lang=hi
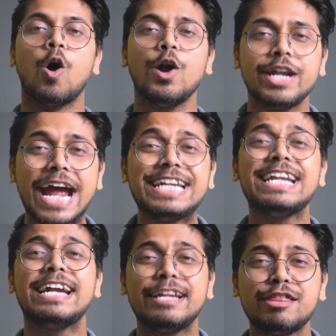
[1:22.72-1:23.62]
और
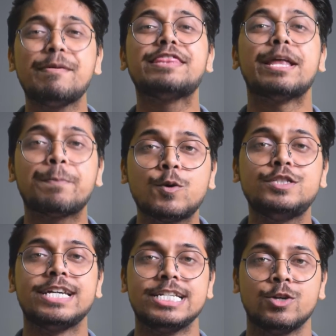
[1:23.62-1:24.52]
1980s में सब
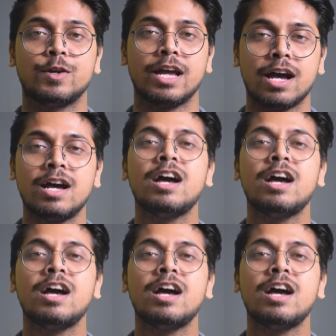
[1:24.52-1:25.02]
कुछ चेंज हो गया